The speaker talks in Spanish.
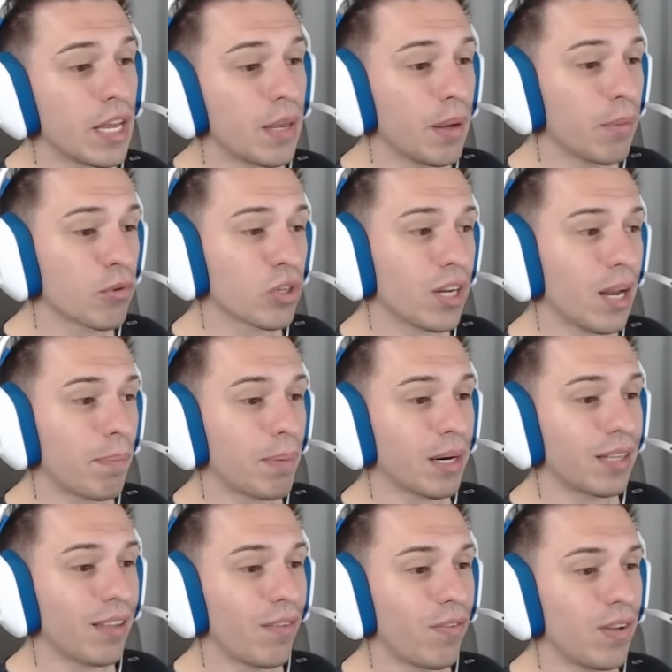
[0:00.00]
y vamos a la
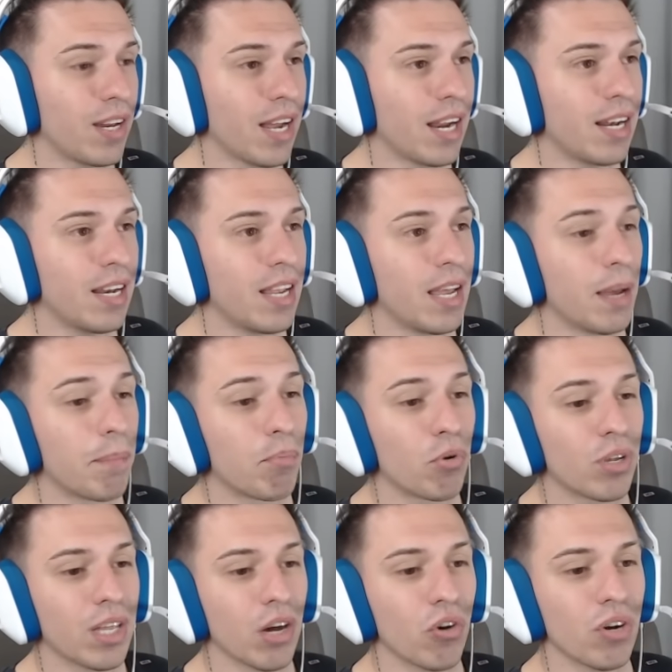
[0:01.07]
parte final,
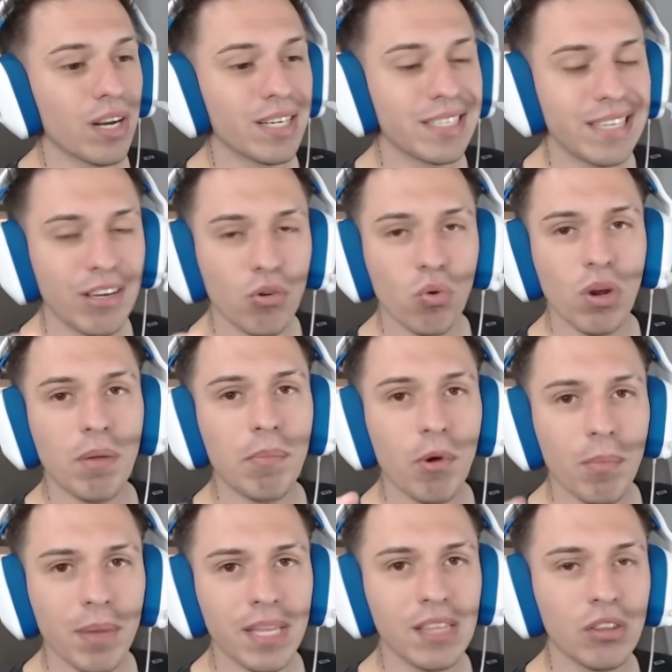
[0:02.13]
porque ahora llegó el
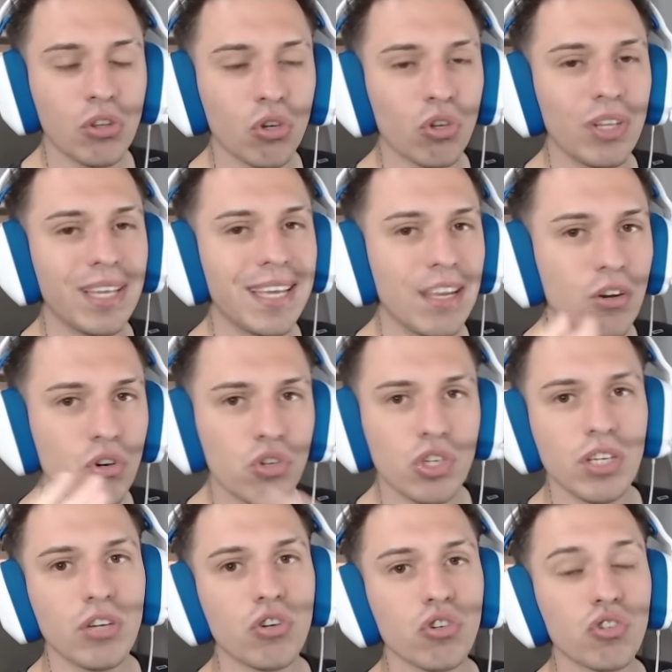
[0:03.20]
momento de que los
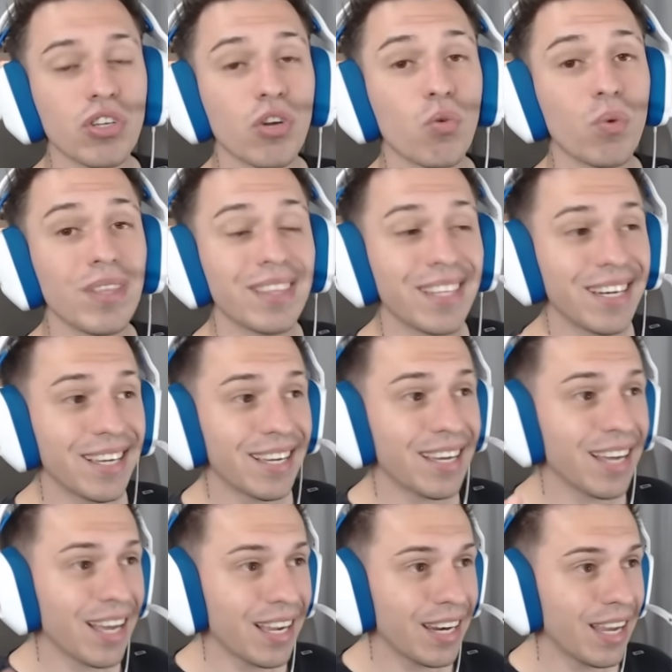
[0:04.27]
chicos se encuentren
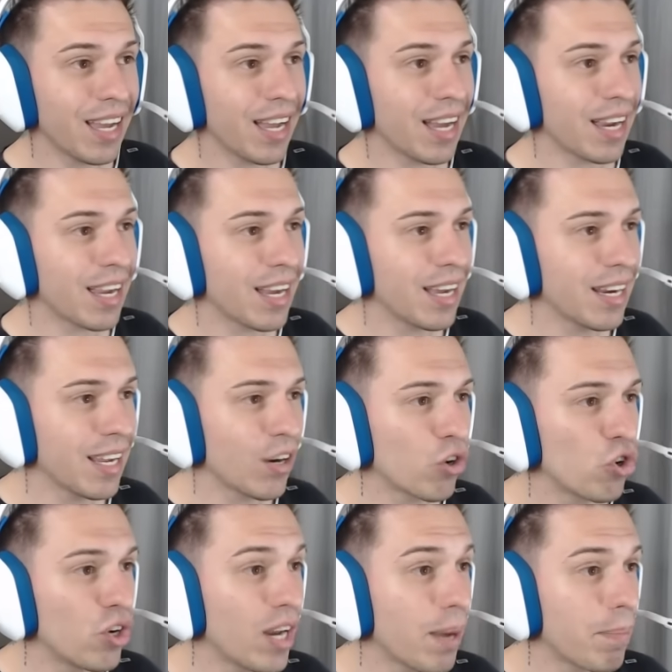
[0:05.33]
cara a cara
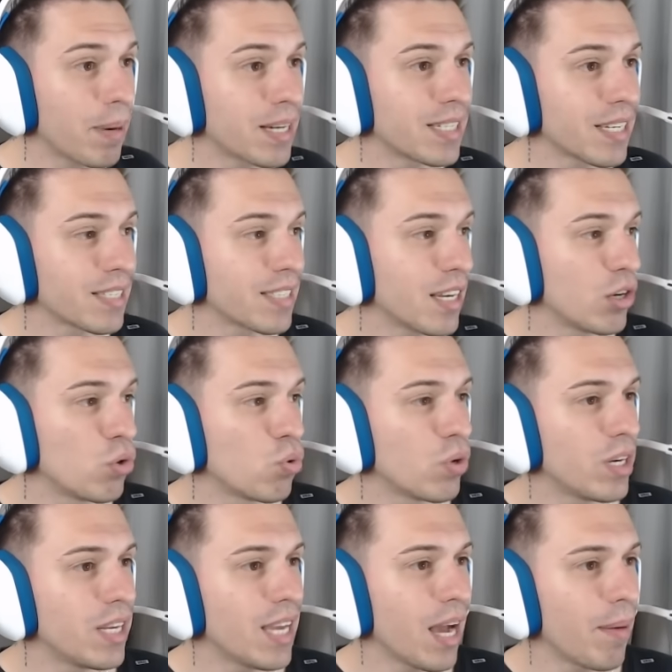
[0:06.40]
con la payasa
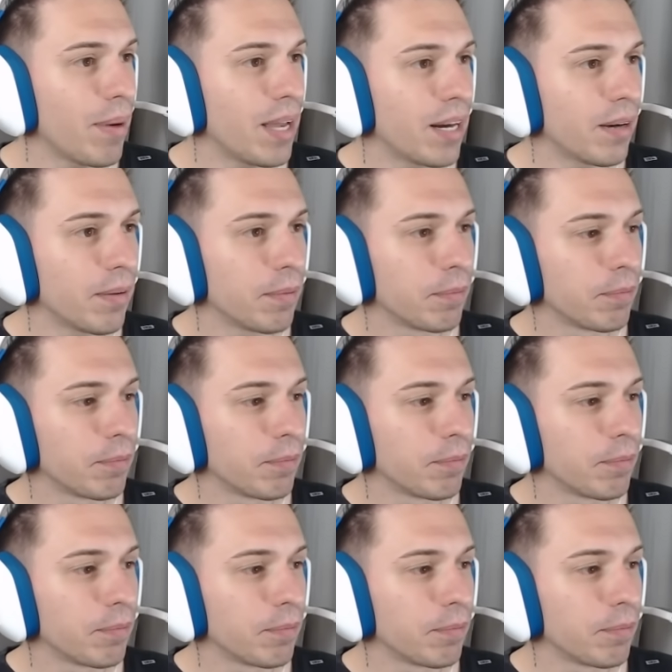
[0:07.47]
Luli. A ver.